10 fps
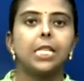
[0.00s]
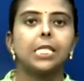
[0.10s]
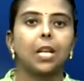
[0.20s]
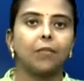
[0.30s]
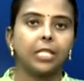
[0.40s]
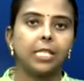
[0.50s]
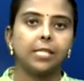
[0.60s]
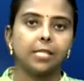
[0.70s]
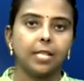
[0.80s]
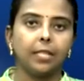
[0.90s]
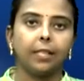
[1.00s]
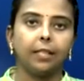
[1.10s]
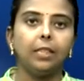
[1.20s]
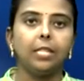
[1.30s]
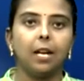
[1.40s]
சர்வதேச
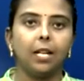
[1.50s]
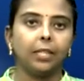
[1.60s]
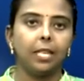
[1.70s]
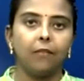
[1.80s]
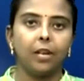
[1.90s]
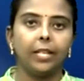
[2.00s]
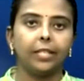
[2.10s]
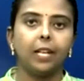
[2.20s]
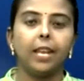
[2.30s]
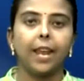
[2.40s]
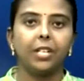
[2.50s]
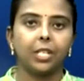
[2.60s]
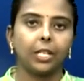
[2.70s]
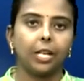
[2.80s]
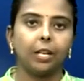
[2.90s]
சந்தையில் தங்கத்தின் விலையில் ஏற்ற
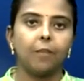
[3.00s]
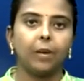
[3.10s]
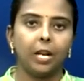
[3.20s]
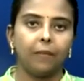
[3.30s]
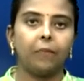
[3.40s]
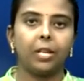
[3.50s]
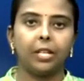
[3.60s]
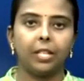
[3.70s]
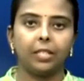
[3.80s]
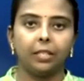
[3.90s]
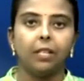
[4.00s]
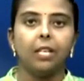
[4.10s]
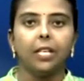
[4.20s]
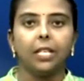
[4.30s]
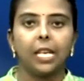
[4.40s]
இறக்கம் நிலவி வருகிறது
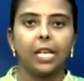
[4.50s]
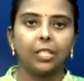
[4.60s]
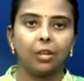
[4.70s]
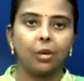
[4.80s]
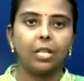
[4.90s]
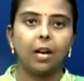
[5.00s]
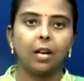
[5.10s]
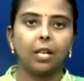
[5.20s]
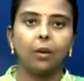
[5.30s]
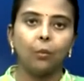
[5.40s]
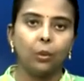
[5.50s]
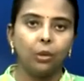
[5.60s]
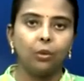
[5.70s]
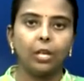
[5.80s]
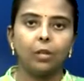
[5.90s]
இதன் எதிரொலியாக
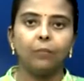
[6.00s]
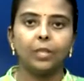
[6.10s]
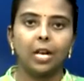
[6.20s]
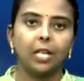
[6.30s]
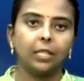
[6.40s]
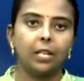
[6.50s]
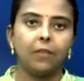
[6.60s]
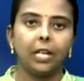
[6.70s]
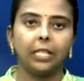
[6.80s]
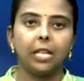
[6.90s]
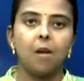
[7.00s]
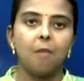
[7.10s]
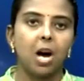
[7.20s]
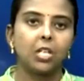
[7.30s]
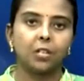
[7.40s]
உள்ளூரிலும் தங்கத்தின் விலையில்
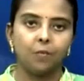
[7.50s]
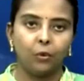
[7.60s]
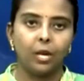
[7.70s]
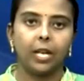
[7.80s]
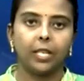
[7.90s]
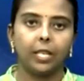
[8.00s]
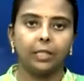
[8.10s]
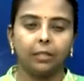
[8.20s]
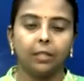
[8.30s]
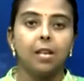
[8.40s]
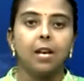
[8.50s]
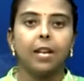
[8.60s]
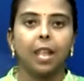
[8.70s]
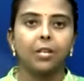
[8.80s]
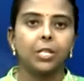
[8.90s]
மாற்றம் உண்டாகிறது
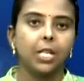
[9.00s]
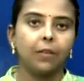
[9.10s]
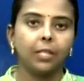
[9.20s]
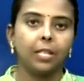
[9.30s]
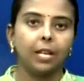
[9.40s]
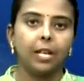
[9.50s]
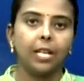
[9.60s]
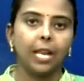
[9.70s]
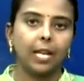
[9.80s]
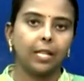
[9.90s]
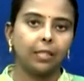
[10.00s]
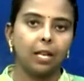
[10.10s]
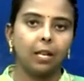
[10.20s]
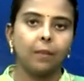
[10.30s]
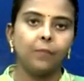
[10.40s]
நேற்று இருபத்தி இரண்டு கேரட்
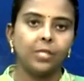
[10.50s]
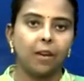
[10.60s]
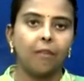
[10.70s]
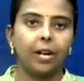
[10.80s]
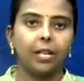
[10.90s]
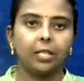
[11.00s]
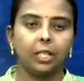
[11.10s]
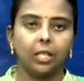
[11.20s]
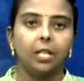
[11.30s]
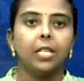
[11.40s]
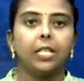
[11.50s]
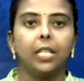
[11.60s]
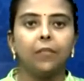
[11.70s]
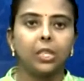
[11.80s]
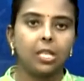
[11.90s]
தங்கம் சவரனுக்கு
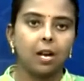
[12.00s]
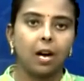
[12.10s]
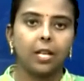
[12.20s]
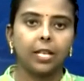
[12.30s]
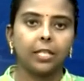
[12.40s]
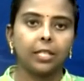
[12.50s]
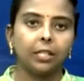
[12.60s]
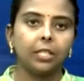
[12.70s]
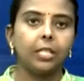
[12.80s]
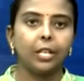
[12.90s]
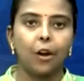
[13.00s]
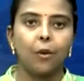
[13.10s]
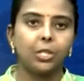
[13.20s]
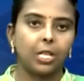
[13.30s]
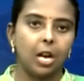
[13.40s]
இருபத்தி ஆறாயிரத்து
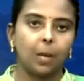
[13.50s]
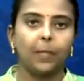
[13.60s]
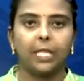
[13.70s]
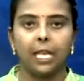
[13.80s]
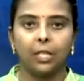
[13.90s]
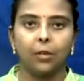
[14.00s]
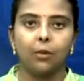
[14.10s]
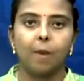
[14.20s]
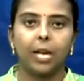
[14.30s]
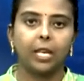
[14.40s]
இருநூற்றி நாற்பத்தி எட்டு ரூபாய்க்கு